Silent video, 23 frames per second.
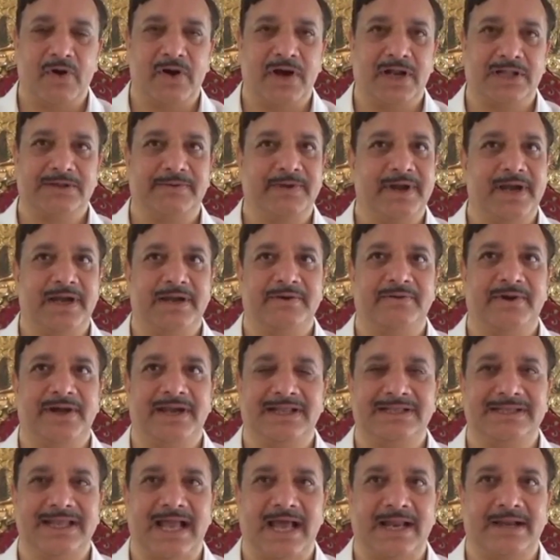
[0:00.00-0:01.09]
ఉన్నతమైనటువంటి
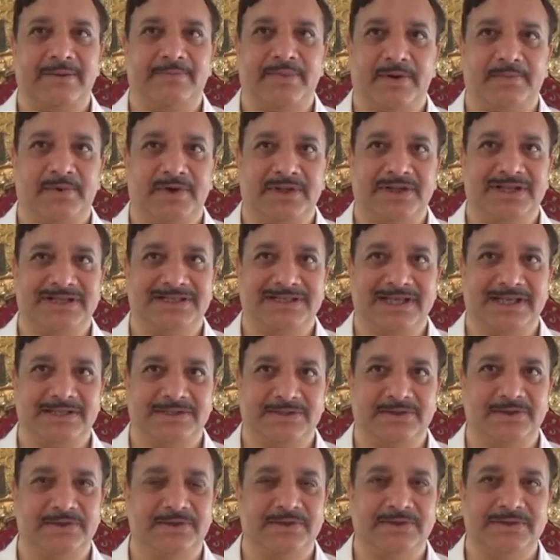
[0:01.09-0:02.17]
జ్ఞాన
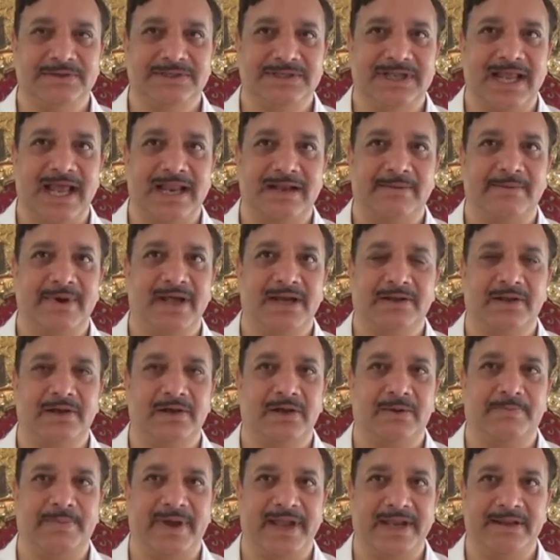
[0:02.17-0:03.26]
చేస్తూ జ్ఞాన మార్గంలో
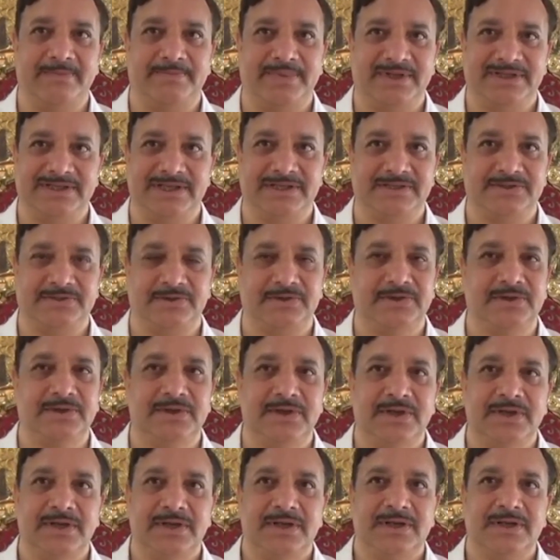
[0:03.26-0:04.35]
పయనింపజేస్తూ
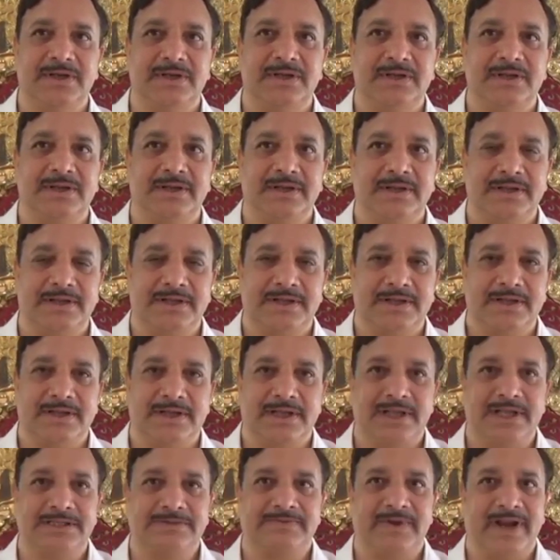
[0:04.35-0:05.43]

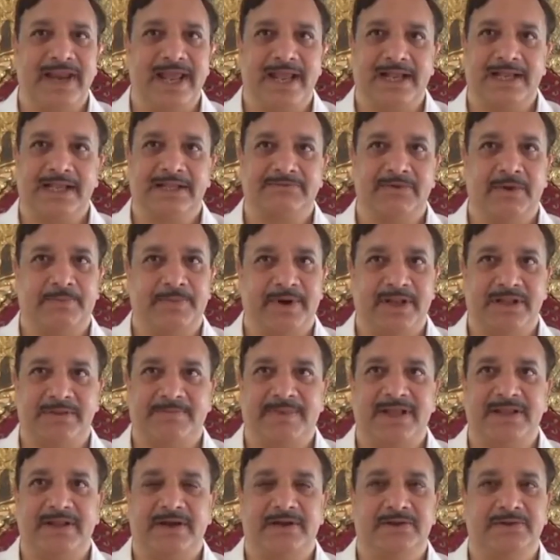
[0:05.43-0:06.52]
ఈశ్వర ఏకత్వ
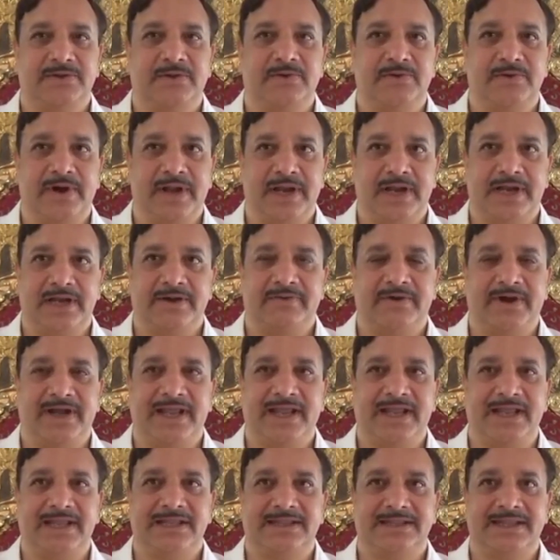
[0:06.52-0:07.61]
ప్రతిపాదనతో కూడినటువంటి
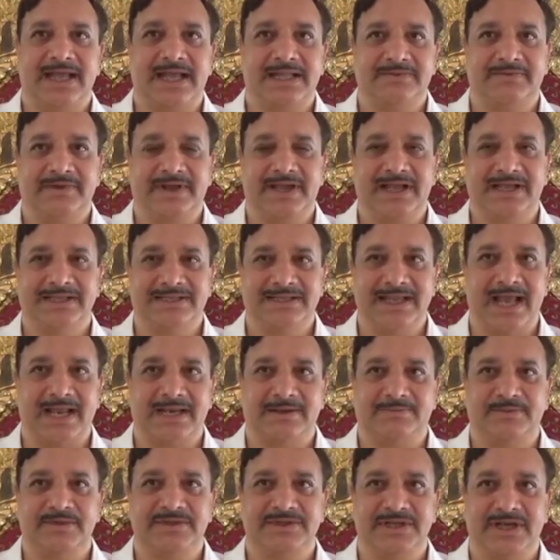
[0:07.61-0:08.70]
తాత్విక
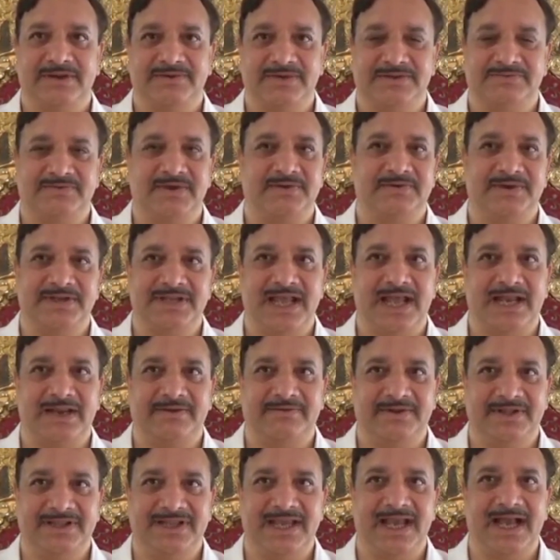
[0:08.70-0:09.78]
జ్ఞానము శ్రీ విశ్వవిజ్ఞాన
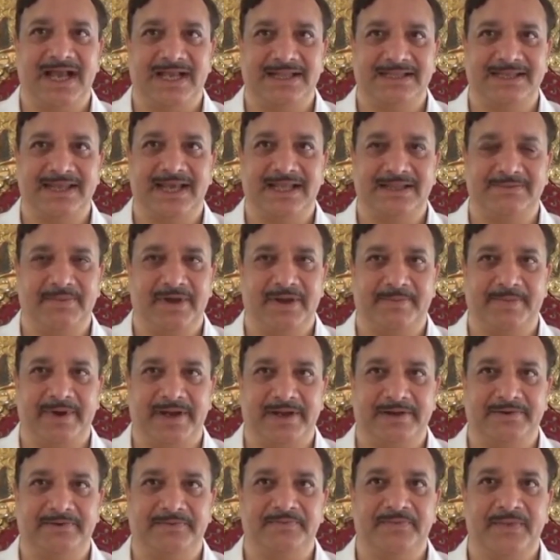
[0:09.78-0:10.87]
విద్య ఆధ్యాత్మిక
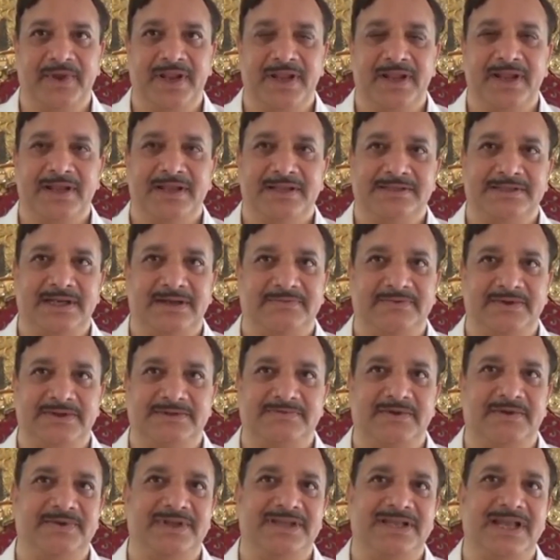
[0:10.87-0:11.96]
పీఠం శ్రీ
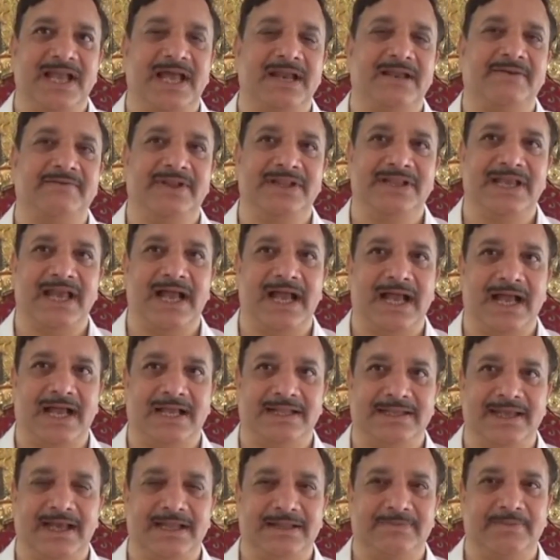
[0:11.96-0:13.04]
విశ్వవిజ్ఞాన విద్య
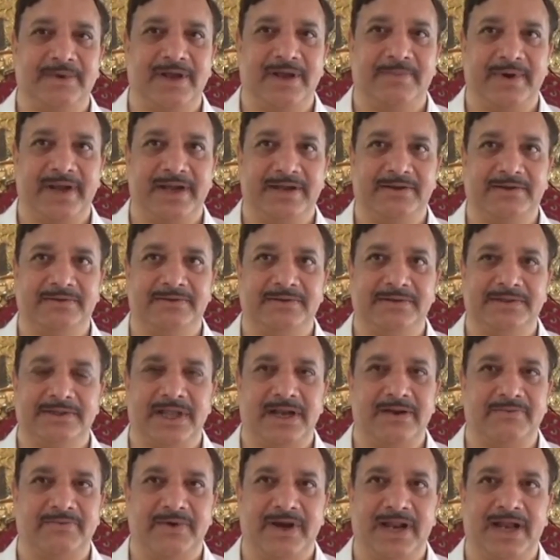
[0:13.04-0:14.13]
ఆధ్యాత్మిక పీఠం
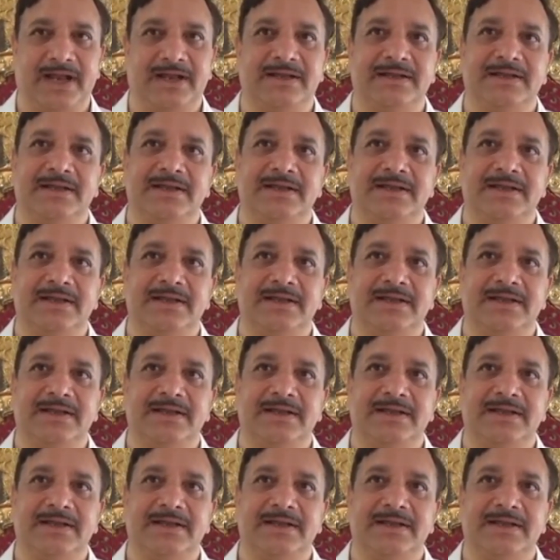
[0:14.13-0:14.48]
తరఫున